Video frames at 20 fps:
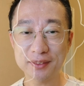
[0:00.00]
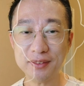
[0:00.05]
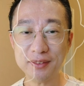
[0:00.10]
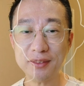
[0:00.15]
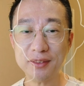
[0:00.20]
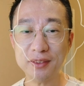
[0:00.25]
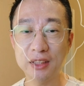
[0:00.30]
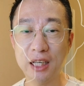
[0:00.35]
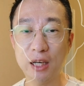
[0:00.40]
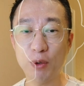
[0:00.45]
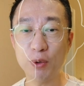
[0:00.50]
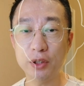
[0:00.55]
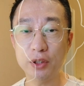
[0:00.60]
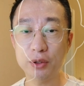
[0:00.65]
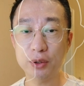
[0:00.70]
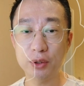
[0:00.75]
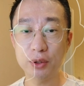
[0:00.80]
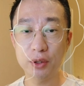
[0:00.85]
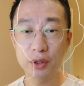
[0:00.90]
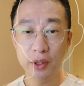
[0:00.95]
好，或者是
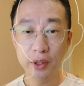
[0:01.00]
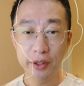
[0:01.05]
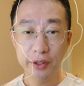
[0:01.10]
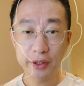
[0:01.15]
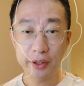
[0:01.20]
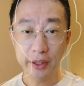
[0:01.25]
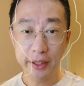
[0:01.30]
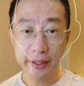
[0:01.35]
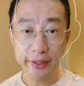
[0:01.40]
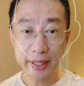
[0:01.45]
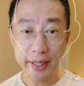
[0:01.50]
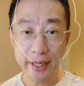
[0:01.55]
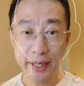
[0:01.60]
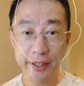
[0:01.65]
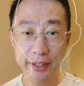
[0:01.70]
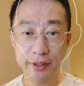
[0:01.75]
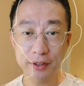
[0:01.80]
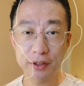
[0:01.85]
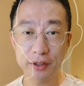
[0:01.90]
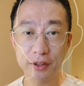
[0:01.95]
你可以开一个这
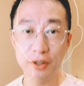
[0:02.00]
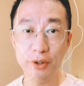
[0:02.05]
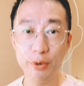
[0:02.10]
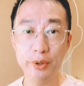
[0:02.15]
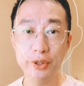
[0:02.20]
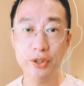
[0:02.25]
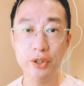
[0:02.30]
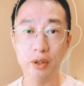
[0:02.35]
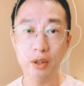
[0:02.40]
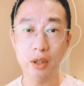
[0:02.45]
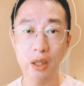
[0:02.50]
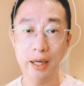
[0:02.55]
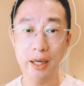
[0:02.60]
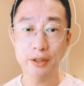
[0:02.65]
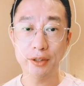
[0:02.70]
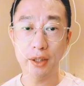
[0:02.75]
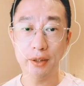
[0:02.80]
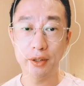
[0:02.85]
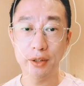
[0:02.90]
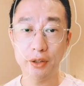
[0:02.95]
个滤镜啊，这样的
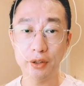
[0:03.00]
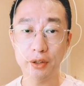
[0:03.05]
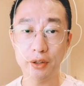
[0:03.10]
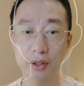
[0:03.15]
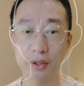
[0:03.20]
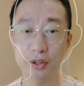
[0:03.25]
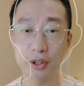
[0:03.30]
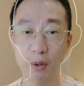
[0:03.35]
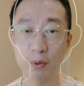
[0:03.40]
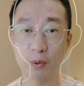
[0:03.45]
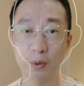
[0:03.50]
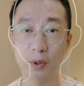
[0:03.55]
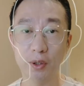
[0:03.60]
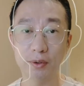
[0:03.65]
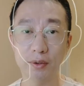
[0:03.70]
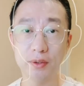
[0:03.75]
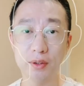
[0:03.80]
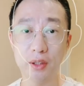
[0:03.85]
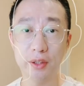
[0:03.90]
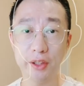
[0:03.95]
这个效果啊，
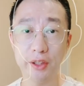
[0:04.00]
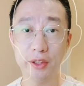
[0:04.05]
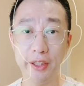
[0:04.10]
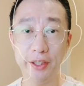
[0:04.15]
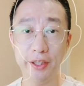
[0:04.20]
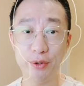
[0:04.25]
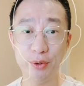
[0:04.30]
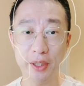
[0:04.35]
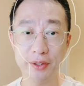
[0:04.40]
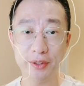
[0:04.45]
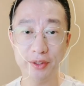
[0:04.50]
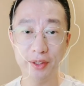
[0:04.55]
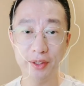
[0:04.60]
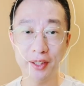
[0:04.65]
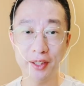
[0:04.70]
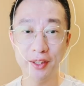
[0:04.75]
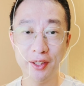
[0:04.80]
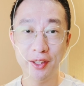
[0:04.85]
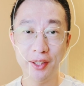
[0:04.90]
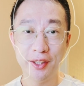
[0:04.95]
你可以选择
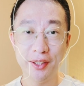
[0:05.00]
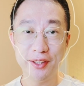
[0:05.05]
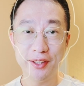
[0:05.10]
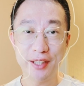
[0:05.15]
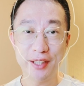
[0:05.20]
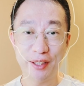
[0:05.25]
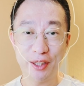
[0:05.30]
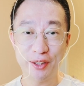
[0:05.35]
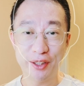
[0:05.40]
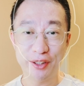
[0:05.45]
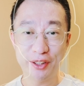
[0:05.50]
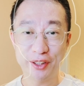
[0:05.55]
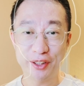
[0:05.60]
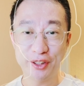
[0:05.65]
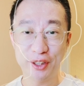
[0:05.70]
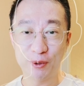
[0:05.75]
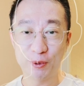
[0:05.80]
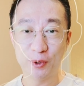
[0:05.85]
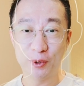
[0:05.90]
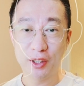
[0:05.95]
你想要的一个效
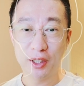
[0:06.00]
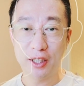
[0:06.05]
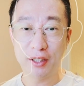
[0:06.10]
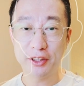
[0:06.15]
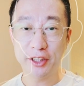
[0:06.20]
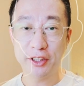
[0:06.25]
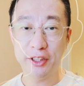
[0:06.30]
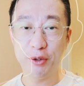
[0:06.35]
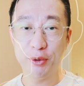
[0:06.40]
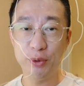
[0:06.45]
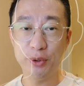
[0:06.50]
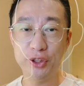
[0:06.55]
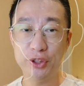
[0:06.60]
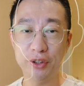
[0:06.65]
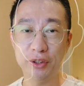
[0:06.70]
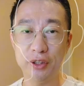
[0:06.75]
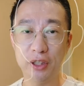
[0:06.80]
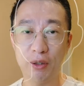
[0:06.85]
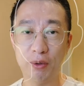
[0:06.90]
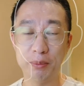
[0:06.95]
果。好，这里滤镜呢我
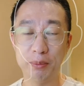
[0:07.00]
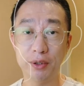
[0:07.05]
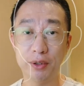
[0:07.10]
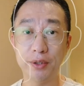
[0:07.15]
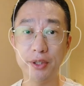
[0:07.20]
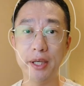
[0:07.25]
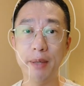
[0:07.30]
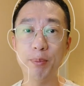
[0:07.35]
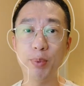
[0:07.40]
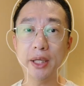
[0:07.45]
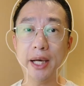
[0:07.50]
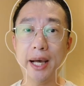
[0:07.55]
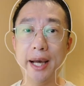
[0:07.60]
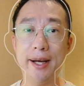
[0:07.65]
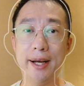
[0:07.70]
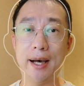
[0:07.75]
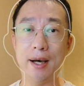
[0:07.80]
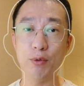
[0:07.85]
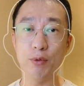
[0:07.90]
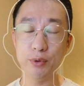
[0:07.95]
们就先不开了啊，我
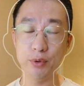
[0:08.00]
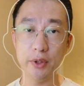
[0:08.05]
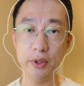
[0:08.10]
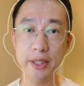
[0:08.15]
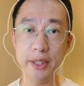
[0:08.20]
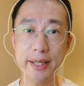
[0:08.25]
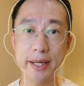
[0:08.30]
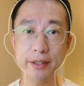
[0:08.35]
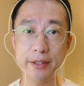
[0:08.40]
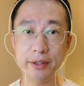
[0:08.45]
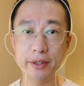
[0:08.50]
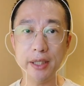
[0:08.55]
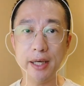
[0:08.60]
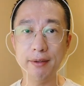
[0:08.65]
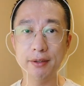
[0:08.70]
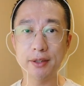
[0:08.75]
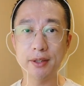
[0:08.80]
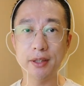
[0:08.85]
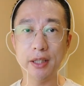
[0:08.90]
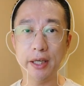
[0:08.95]
觉得现在这个样子呢
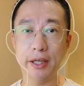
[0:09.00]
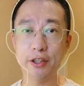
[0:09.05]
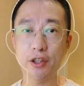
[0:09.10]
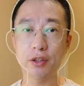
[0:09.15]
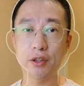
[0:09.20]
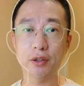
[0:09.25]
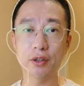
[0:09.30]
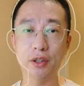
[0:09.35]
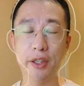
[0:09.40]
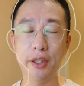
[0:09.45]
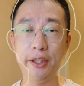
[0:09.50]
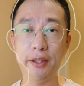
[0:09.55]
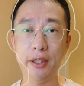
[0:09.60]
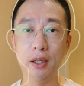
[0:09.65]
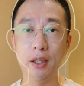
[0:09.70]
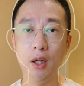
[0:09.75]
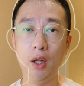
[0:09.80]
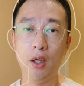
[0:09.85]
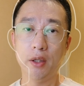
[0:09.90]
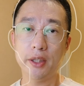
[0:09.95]
还是可以的。
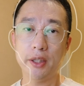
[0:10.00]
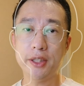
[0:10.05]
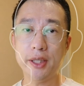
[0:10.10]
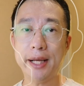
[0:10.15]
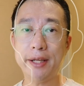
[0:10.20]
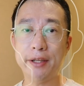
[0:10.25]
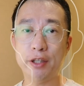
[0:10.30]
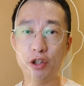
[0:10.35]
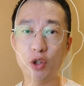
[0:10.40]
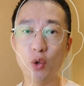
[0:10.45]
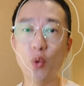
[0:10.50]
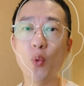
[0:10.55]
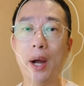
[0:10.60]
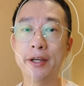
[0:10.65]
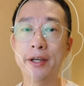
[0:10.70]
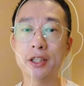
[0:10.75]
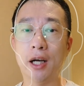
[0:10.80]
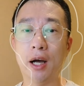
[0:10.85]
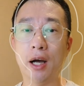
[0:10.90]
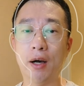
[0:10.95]
那现在呢是晚上
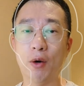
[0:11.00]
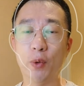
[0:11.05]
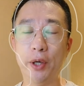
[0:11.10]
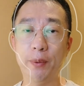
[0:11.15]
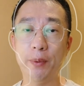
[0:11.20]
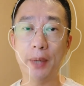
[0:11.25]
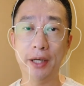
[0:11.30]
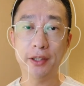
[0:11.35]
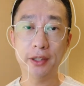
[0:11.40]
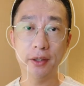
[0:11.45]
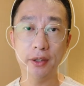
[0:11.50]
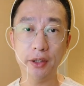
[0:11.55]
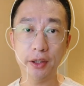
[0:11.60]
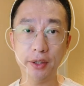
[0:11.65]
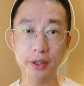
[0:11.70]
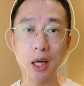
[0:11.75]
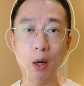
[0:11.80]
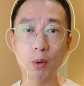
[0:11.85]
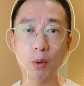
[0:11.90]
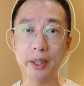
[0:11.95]
啊，我以晚上的这个效
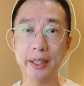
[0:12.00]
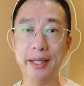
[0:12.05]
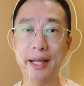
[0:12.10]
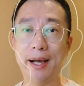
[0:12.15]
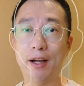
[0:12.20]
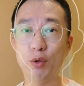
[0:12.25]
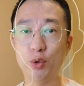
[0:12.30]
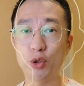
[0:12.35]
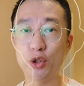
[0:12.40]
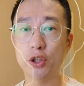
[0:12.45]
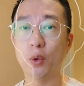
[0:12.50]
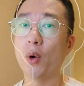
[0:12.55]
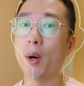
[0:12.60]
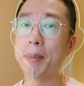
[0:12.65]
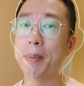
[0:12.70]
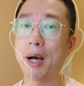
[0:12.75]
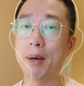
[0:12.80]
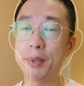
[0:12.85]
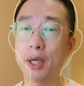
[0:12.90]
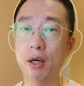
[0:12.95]
果给大家录制。我旁
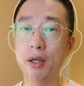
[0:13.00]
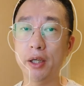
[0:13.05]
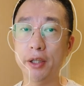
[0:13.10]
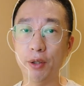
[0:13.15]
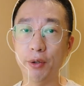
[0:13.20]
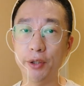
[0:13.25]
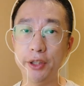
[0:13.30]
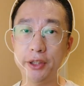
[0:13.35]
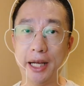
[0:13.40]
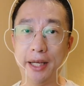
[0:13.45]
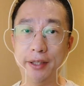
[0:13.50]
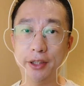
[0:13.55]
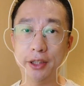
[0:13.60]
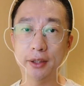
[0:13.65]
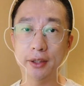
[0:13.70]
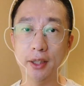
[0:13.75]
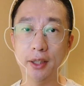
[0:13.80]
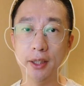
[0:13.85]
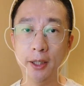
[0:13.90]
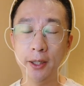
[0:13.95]
边呢有一盏这个
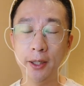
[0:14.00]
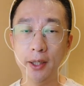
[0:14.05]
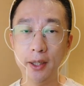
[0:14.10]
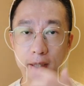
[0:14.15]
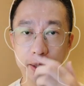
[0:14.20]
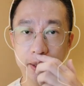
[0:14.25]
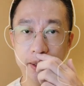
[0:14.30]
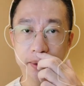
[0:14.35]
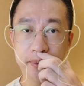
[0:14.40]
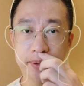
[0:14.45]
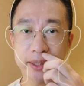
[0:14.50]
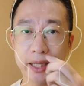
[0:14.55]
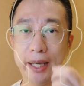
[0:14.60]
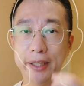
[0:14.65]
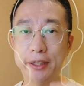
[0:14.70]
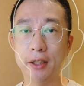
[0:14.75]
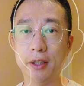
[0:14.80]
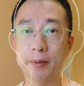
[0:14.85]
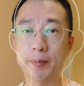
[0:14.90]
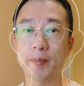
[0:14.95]
嗯台灯，
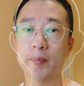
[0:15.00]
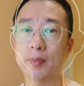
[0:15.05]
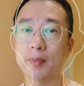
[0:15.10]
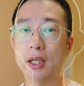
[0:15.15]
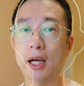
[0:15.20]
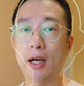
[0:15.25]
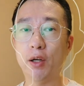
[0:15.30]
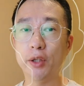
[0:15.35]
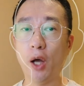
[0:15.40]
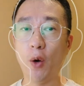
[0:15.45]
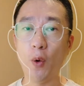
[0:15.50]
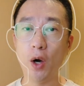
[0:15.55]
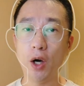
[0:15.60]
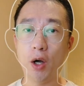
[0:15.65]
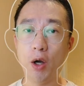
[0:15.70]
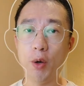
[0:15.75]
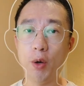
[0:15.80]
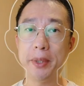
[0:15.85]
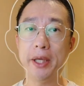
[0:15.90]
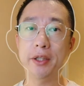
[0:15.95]
然后呢我后边
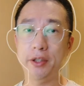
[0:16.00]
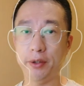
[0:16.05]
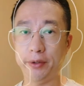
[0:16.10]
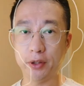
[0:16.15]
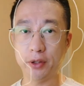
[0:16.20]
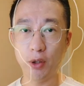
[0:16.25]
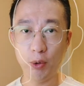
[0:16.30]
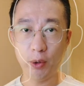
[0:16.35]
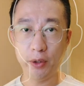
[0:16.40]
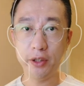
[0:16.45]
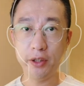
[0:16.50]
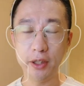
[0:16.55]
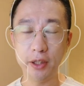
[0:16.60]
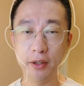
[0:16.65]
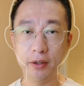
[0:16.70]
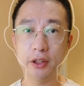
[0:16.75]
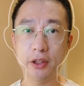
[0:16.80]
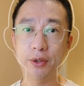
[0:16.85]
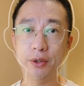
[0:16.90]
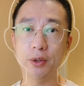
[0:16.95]
呢有一个落地灯，这就
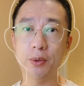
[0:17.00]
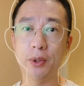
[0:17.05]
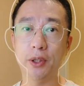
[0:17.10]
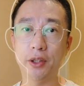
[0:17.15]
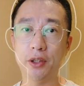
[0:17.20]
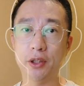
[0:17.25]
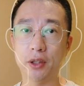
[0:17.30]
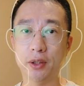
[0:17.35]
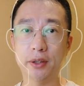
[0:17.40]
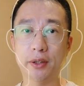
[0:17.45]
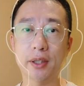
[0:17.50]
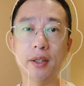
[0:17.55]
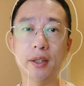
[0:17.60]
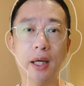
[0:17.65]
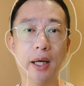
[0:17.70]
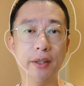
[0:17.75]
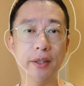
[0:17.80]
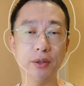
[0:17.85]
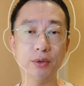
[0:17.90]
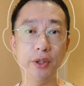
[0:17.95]
是我的整个灯啊。那
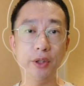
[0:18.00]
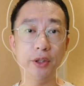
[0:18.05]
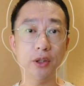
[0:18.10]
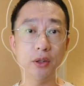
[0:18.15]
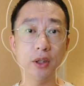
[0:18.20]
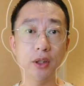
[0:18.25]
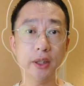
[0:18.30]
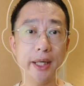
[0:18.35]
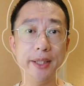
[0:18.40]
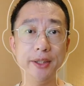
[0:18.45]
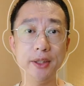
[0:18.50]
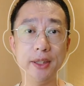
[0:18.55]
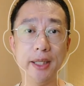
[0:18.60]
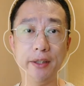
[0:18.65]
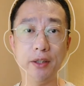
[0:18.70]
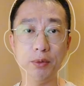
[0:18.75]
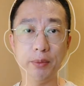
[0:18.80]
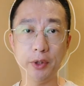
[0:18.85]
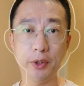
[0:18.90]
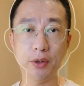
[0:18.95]
所以整个看起来呢，我们的
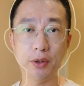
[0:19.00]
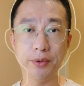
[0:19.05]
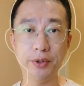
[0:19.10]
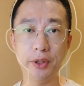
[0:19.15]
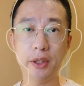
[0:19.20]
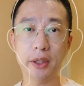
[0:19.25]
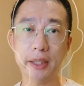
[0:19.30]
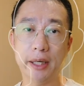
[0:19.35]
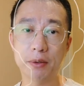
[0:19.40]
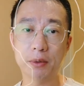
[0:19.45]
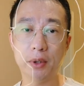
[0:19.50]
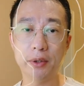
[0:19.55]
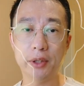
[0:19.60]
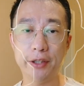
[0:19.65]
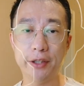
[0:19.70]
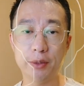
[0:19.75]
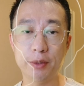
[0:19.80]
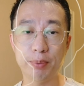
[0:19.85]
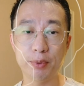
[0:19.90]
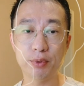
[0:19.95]
手机的感光呢还是不
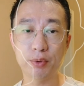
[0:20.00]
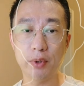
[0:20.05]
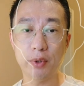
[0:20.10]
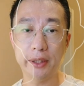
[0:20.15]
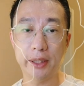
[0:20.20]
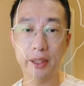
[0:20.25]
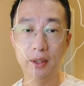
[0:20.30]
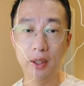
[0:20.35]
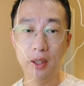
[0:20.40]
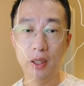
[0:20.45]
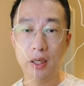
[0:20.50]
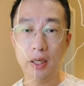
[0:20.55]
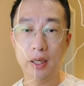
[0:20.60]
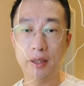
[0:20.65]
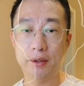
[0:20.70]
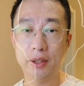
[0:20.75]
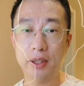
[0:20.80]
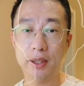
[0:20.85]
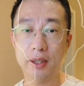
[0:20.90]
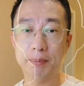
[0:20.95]
错的。好，那
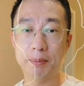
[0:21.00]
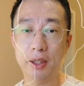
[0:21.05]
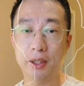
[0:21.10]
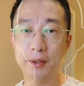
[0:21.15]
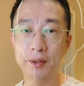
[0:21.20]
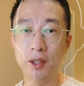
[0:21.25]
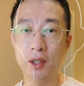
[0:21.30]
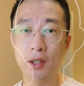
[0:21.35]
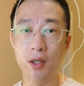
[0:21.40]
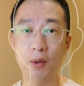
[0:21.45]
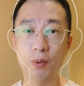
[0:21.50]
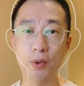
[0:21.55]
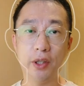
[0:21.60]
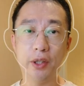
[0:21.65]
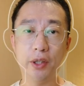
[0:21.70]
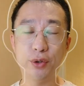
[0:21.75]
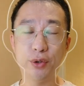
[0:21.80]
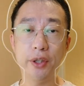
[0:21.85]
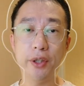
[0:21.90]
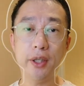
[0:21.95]
么我确
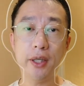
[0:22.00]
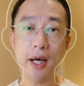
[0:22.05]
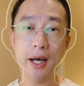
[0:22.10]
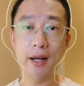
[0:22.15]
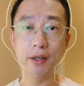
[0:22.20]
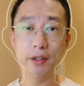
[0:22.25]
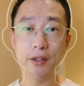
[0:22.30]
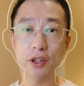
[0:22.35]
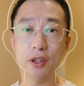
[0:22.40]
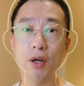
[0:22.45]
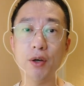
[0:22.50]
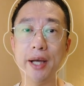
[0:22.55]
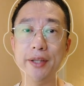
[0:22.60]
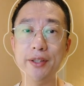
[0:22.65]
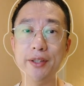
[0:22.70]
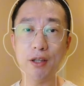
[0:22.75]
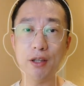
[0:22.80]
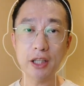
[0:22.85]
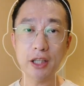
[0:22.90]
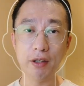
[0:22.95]
定好了之后啊，你要
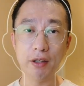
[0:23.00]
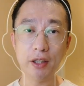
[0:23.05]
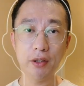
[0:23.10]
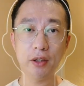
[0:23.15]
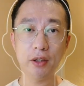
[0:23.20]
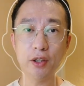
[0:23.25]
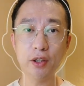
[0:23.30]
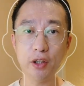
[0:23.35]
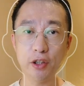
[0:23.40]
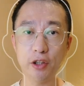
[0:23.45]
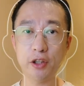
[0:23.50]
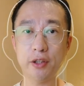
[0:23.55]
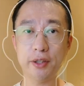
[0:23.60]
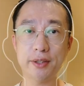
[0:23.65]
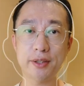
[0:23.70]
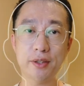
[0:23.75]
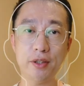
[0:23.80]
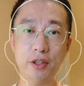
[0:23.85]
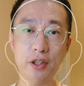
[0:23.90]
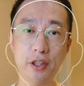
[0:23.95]
找到一个合适的姿
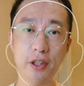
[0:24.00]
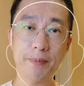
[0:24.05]
势